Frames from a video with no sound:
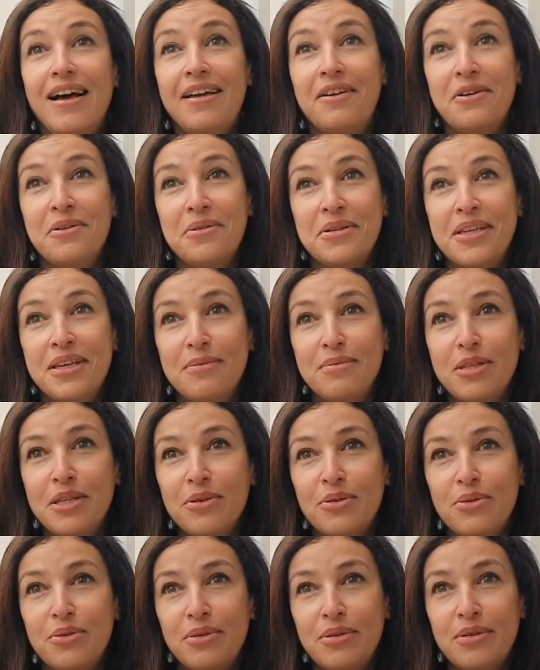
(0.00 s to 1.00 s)
Alors, au
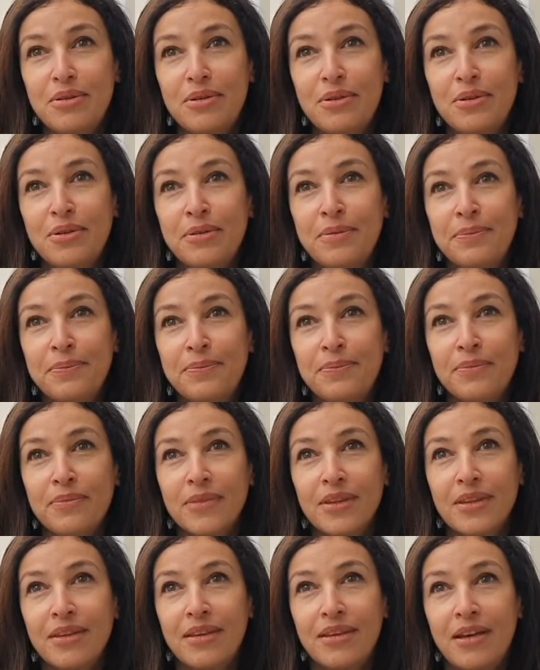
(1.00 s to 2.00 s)
KM0, euh,
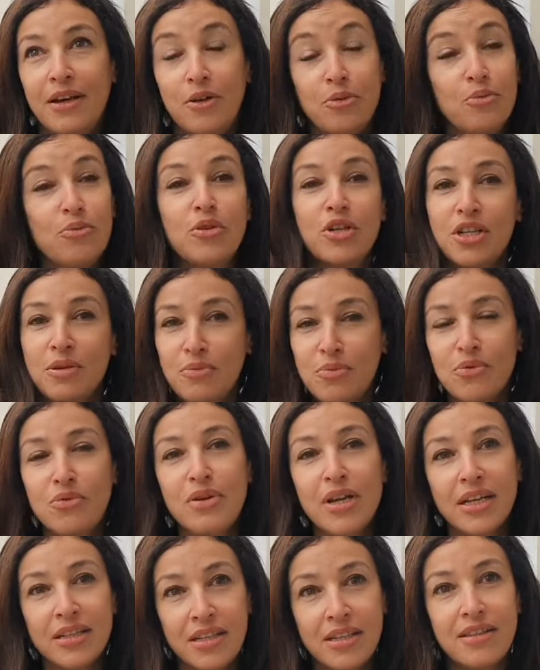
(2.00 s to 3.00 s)
alors moi j'aime
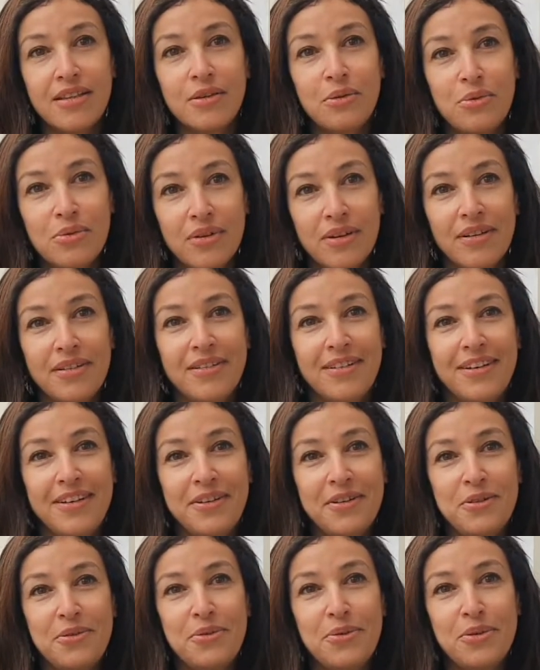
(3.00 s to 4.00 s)
beaucoup l'architecture
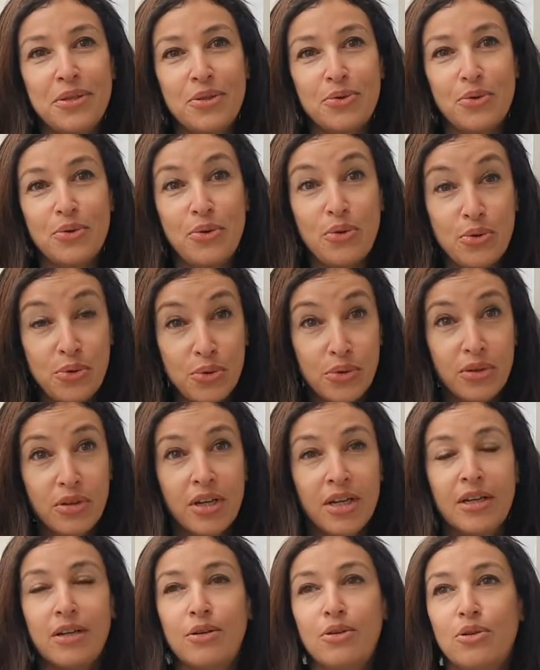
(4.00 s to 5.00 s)
euh, de ce lieu.
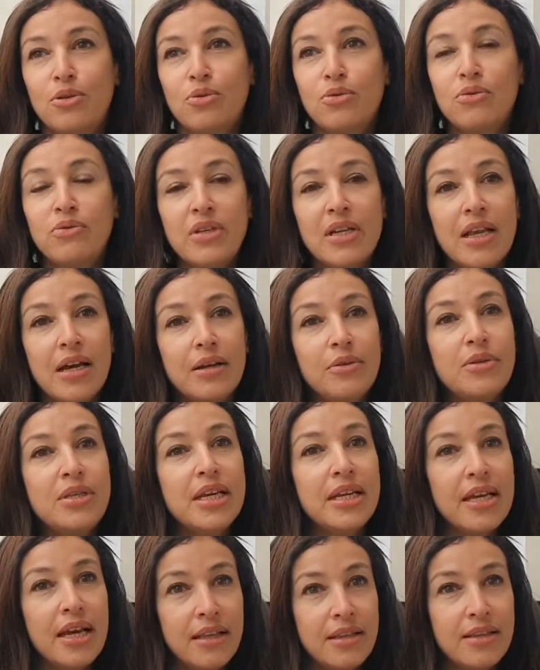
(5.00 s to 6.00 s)
Je trouve qu'il a
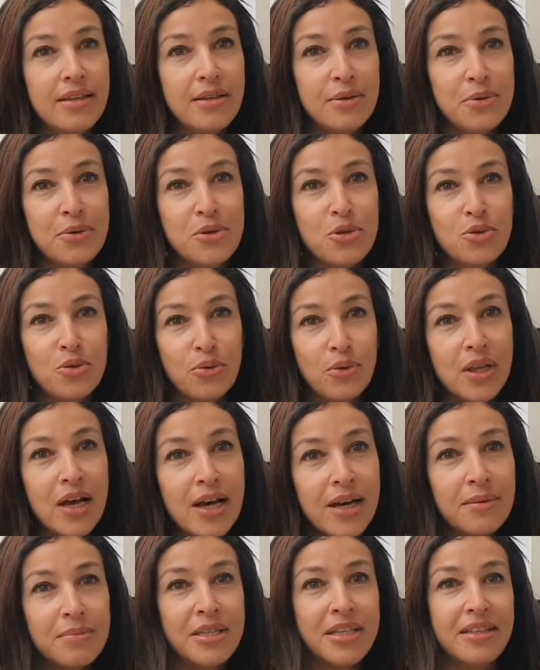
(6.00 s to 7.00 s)
réussi à garder euh, son
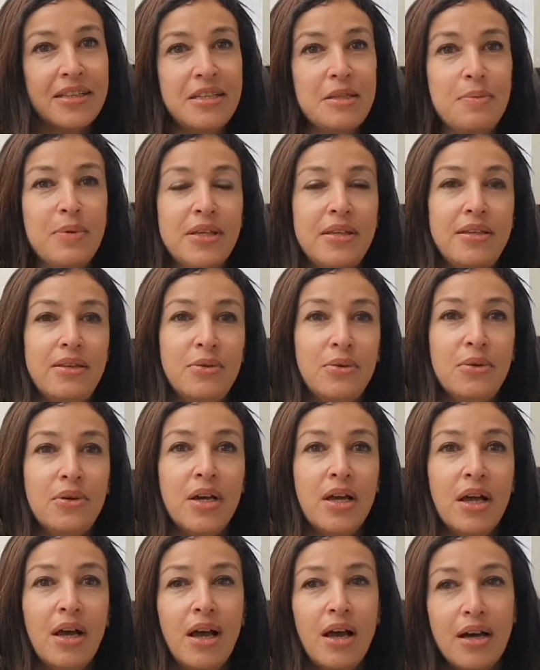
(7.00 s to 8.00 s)
âme, cet esprit
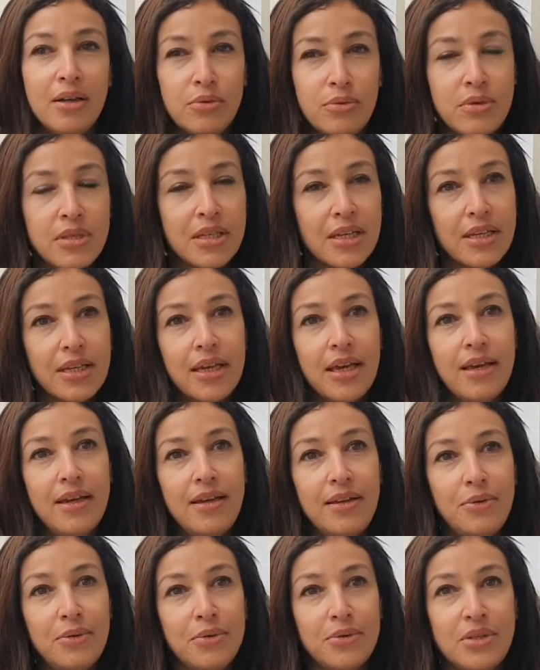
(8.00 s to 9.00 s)

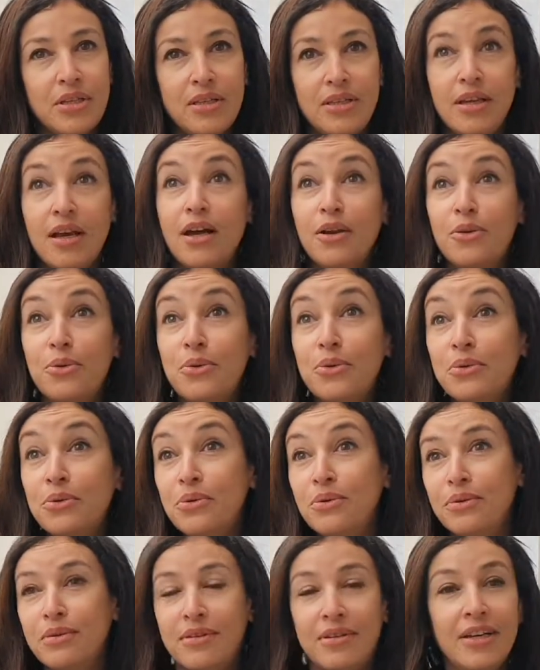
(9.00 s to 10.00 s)
industriel. C'était un
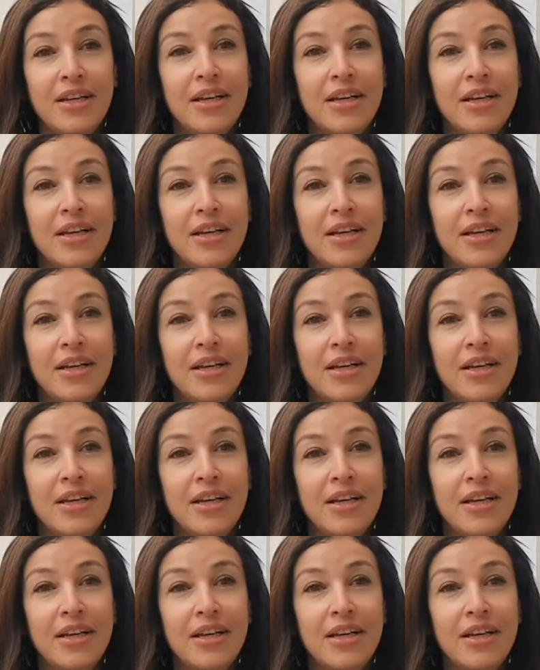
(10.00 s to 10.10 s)
lieu